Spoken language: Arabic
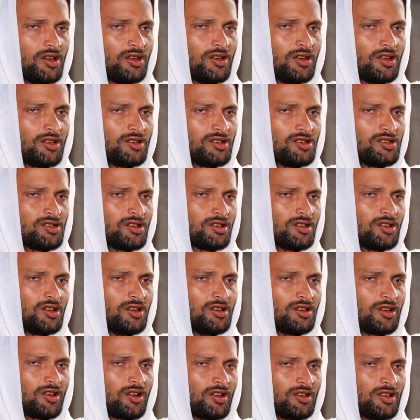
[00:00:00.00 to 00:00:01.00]
نتيجه
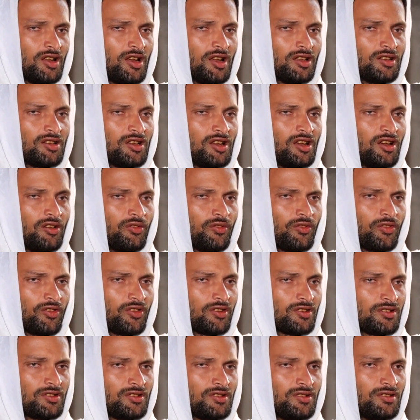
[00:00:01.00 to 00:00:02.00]
لرداءه الحفظ
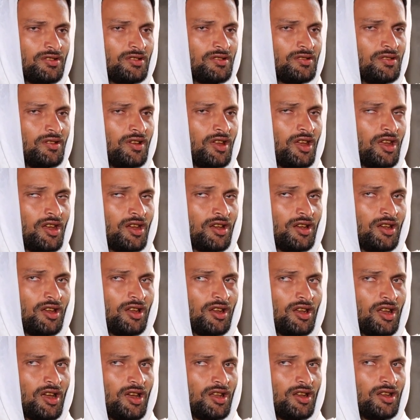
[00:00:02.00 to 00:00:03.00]

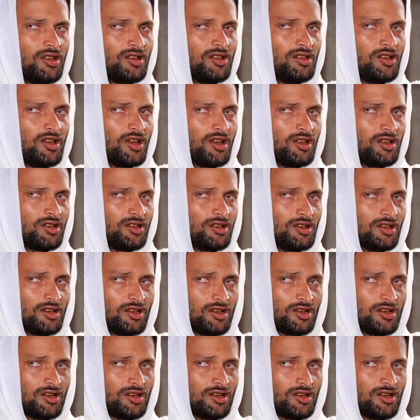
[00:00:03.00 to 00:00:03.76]
الا اني يعني